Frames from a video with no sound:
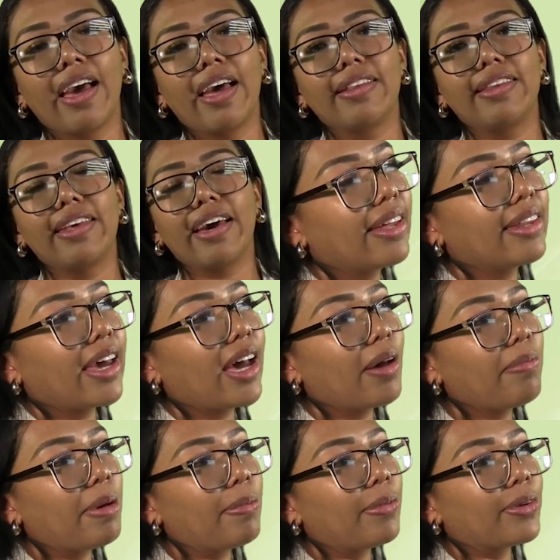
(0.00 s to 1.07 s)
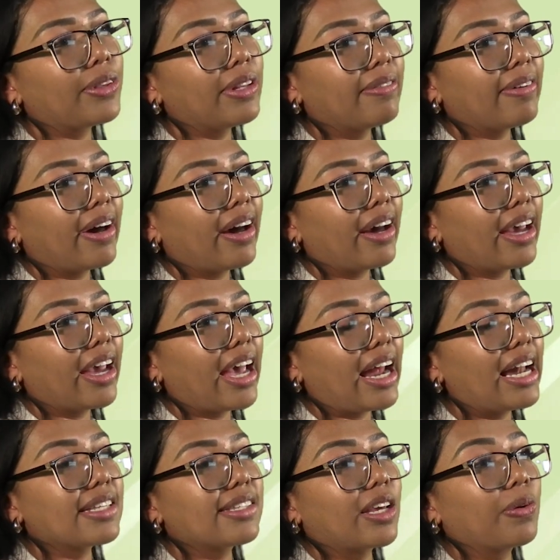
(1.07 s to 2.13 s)
Día a día me motiva
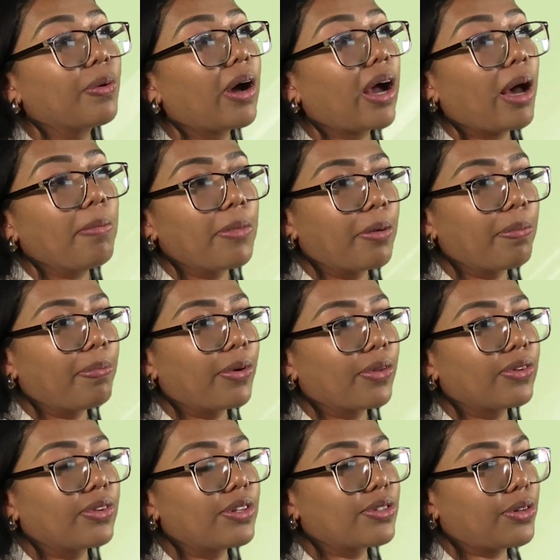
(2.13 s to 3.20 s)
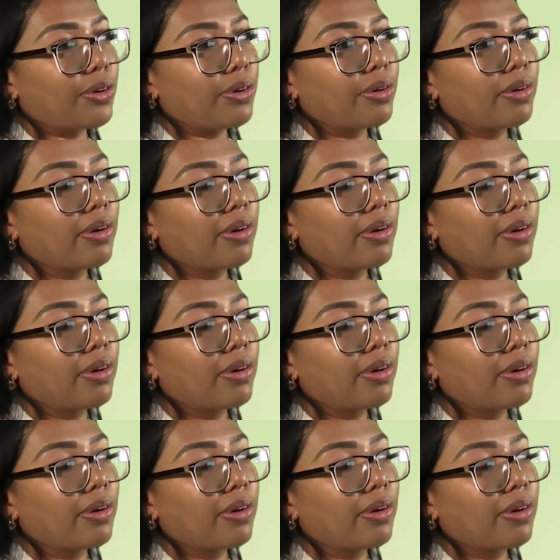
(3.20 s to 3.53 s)
el hacer un cambio por donde soy.